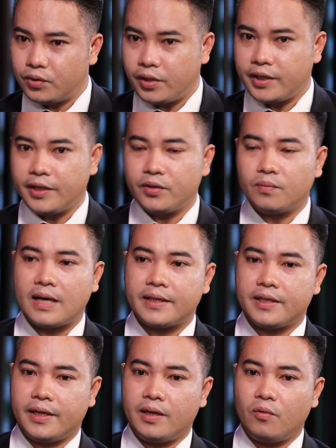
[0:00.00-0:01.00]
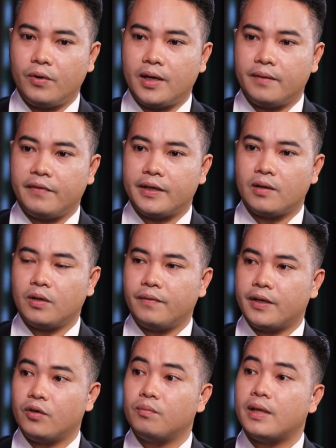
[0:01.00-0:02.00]
Tuy nhiên chúng ta chỉ có quy định về trong cái
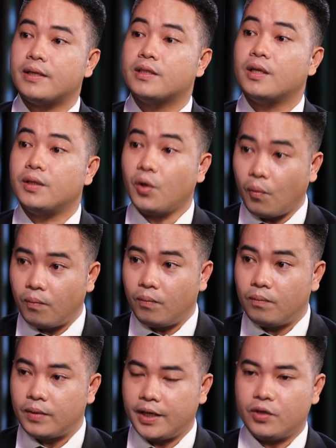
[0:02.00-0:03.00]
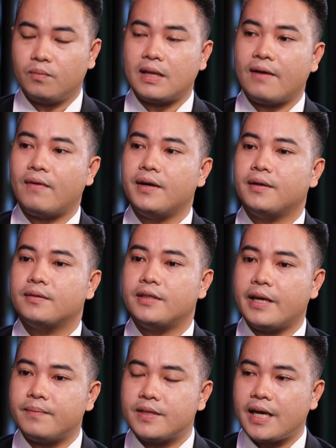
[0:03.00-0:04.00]
việc chúng ta sử dụng thì chúng ta phải được
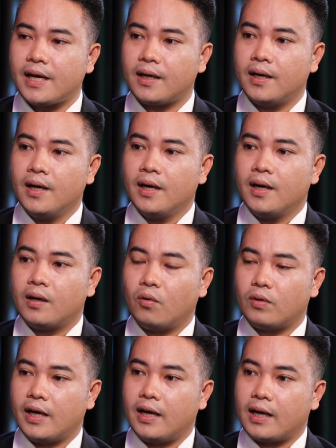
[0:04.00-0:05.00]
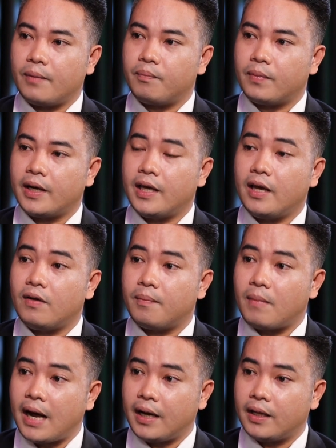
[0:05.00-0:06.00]
xem xét cụ thể là cấp cái giấy
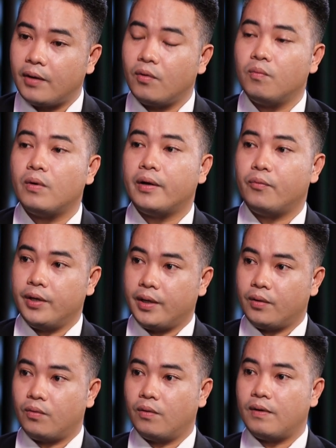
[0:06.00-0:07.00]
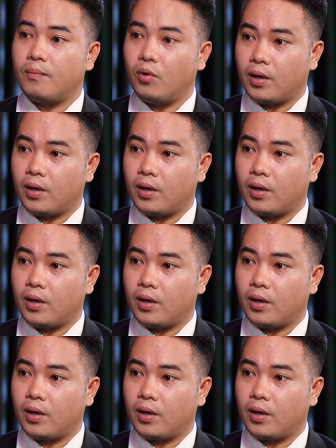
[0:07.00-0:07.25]
phép bay theo đúng cái quy định của pháp